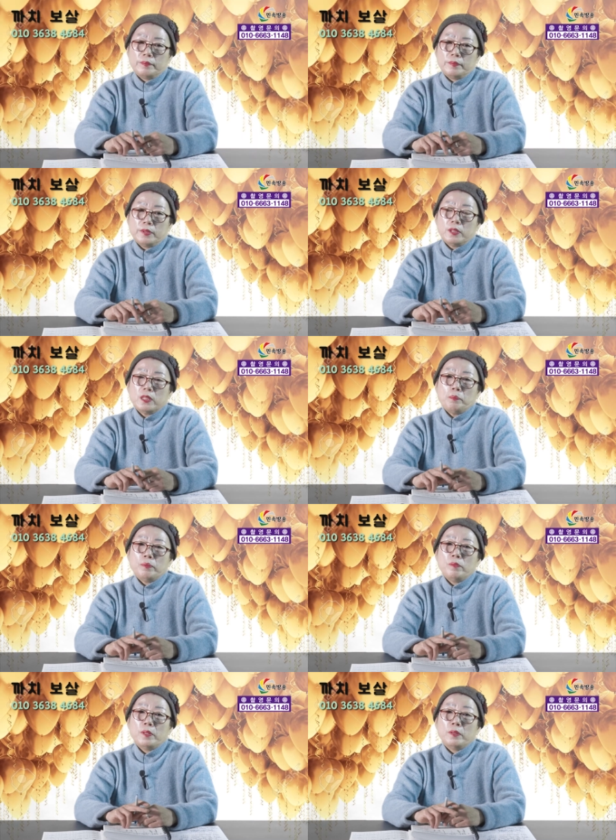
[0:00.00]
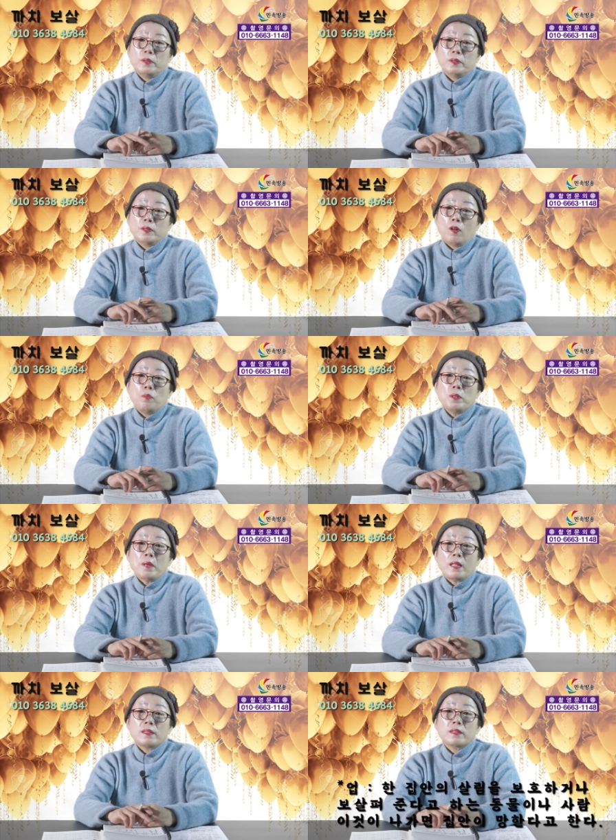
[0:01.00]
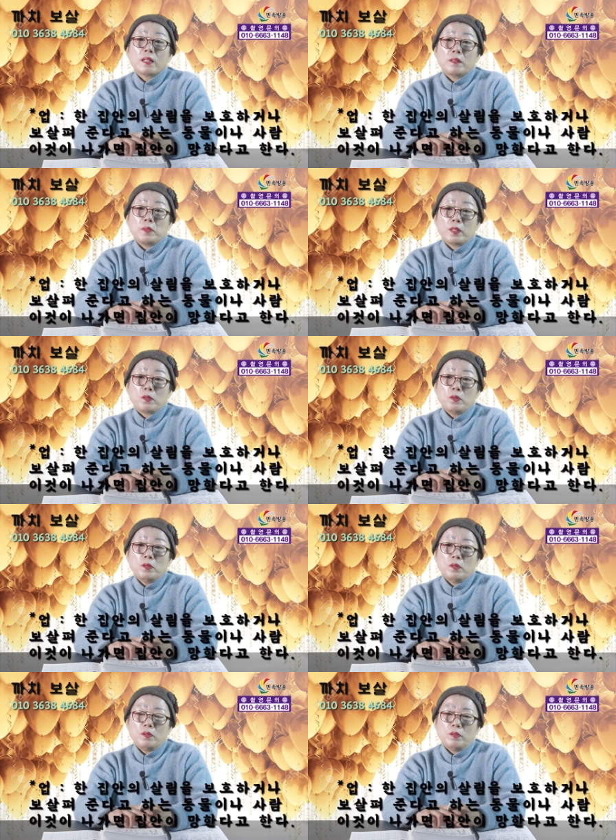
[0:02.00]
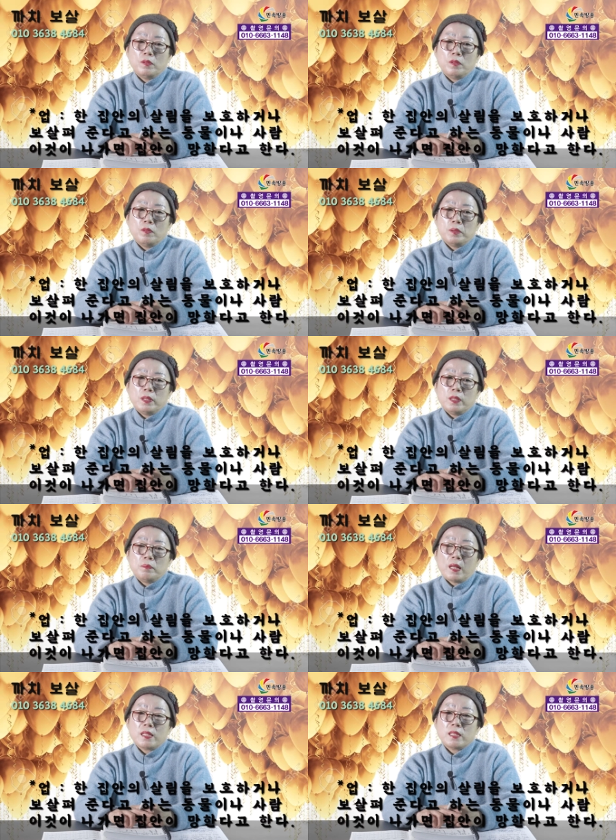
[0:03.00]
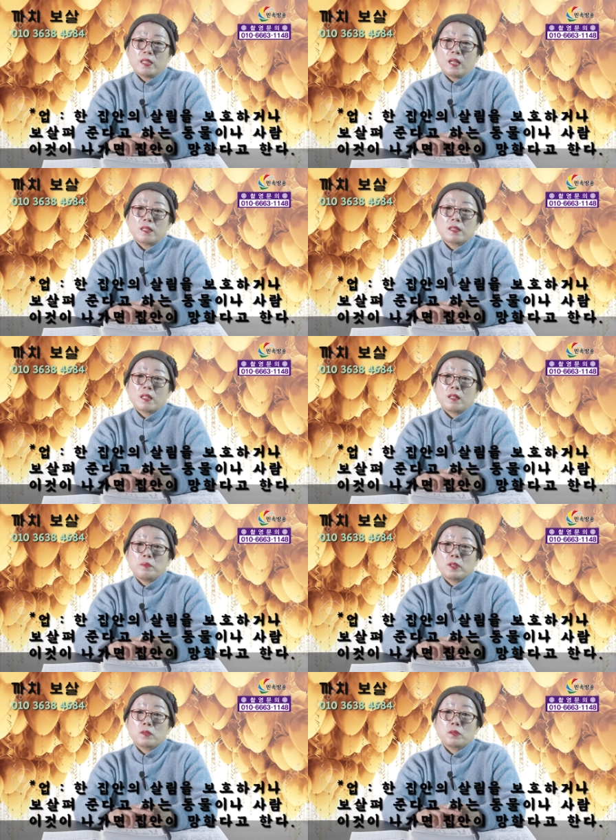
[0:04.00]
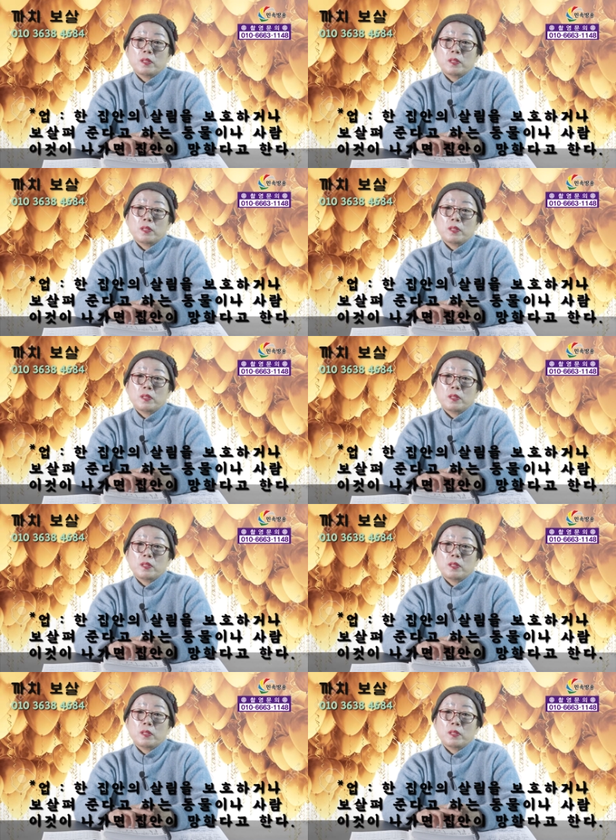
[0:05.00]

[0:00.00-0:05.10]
쉽게 풀면은 업이 많은 사람이 있고 업이 많지 않은 사람이 있고